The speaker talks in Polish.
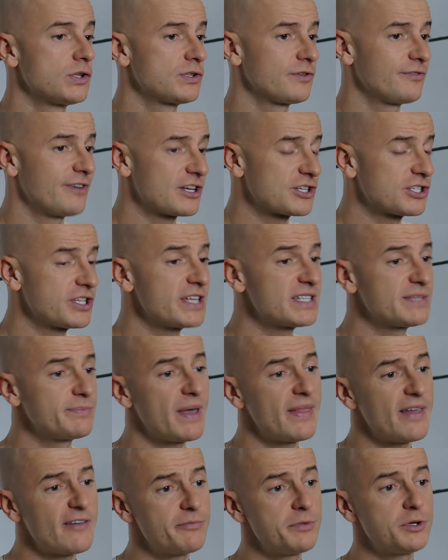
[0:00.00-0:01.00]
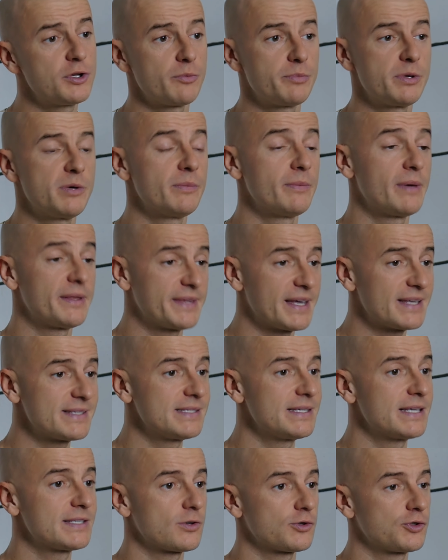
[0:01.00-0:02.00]
Co ważne, zmiana w
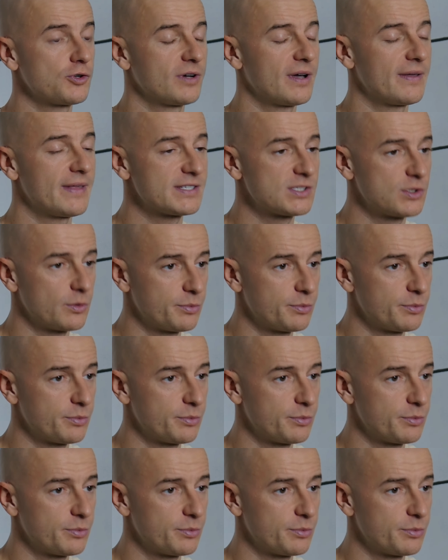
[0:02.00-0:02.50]
mikropigmentacji jest osiągana